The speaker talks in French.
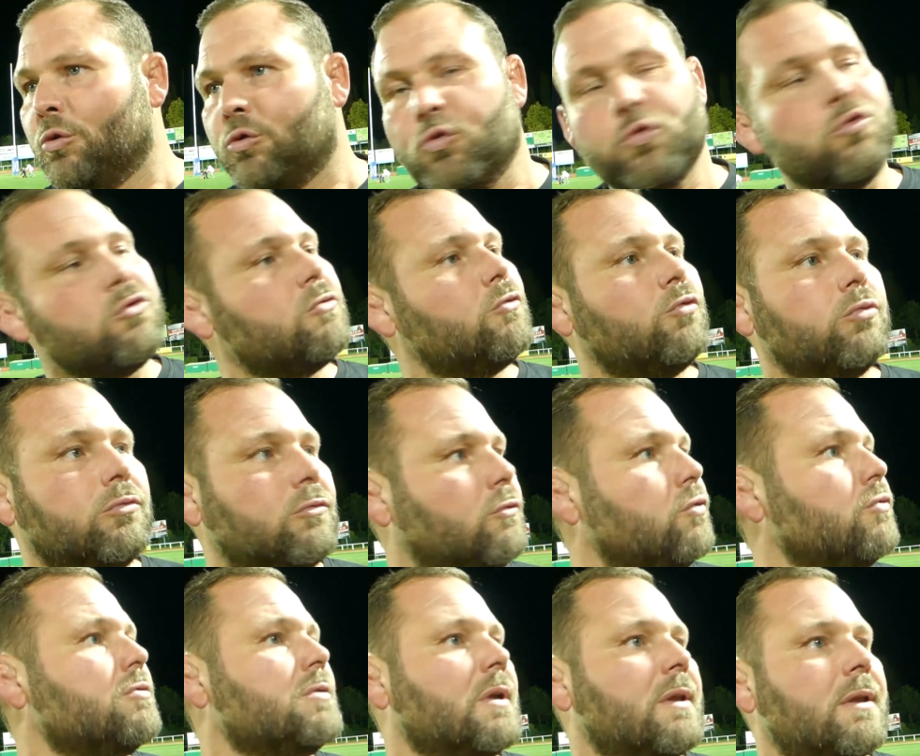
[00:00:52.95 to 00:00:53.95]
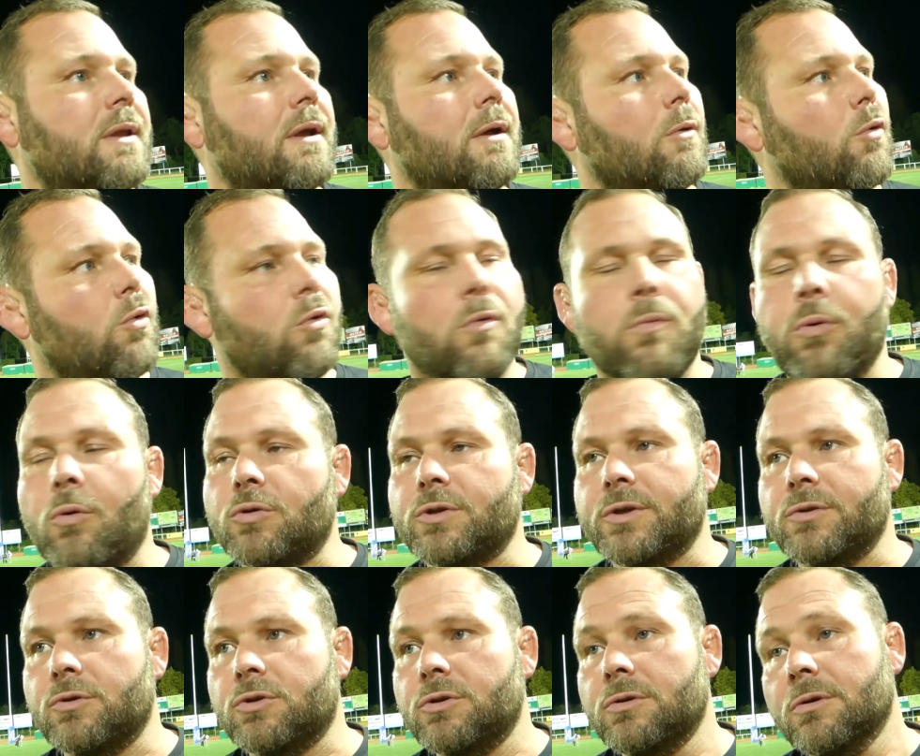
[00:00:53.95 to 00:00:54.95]
tous, adhèrent au
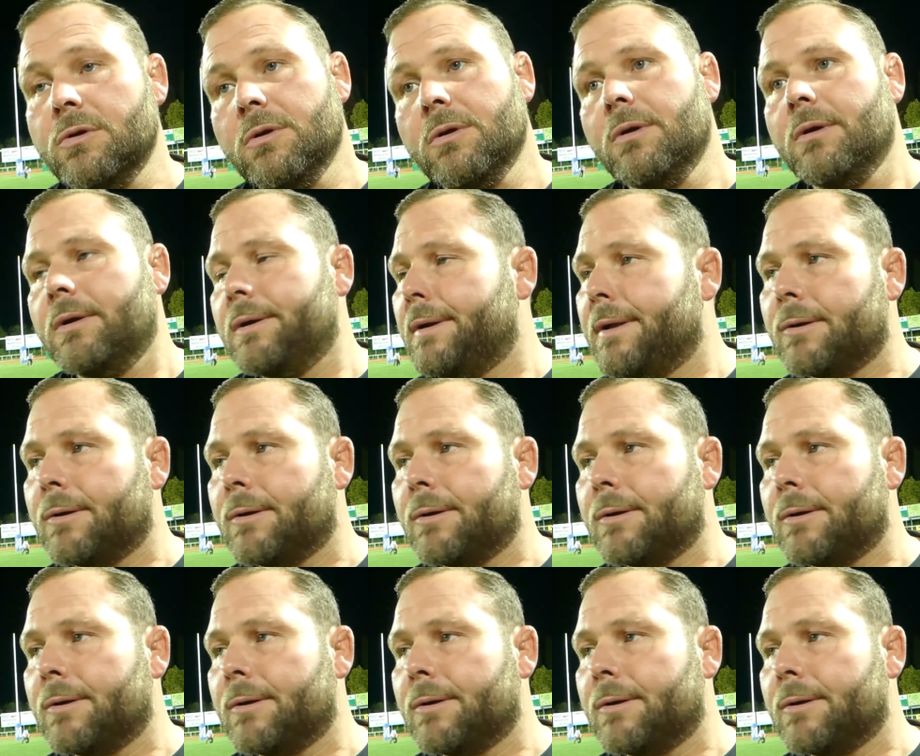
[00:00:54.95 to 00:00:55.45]
projet de jeu.